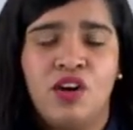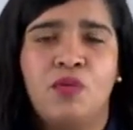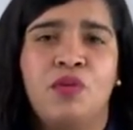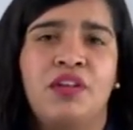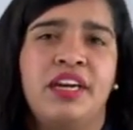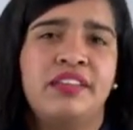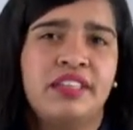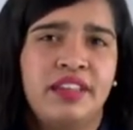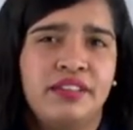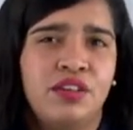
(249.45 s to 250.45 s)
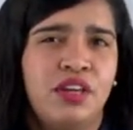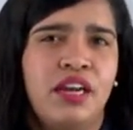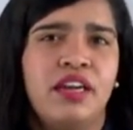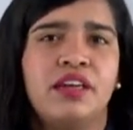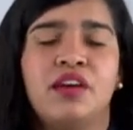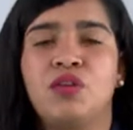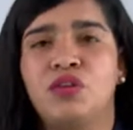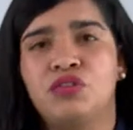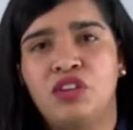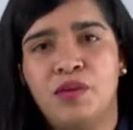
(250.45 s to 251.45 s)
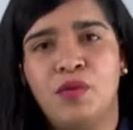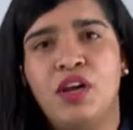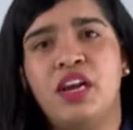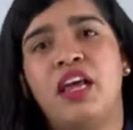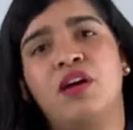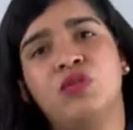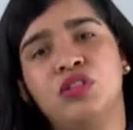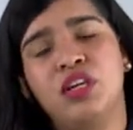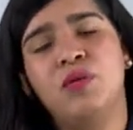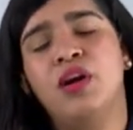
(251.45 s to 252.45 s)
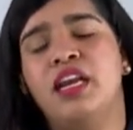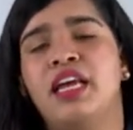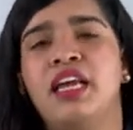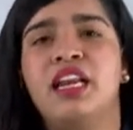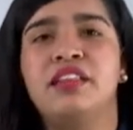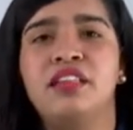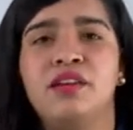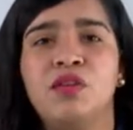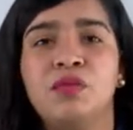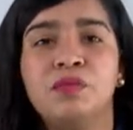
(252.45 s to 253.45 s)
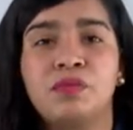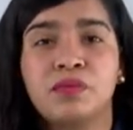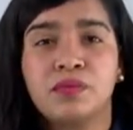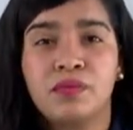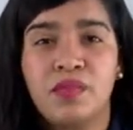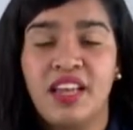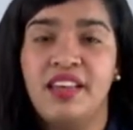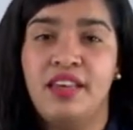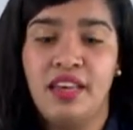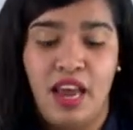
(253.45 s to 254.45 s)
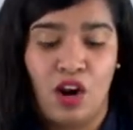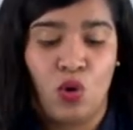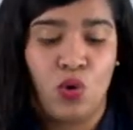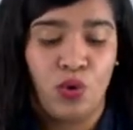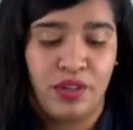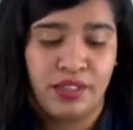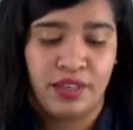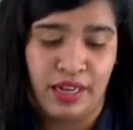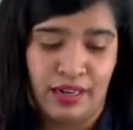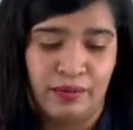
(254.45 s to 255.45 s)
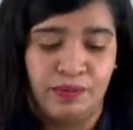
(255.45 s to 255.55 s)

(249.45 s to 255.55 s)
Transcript: los poderes tradicionales que conocemos, el ejecutivo, el legislativo y el judicial.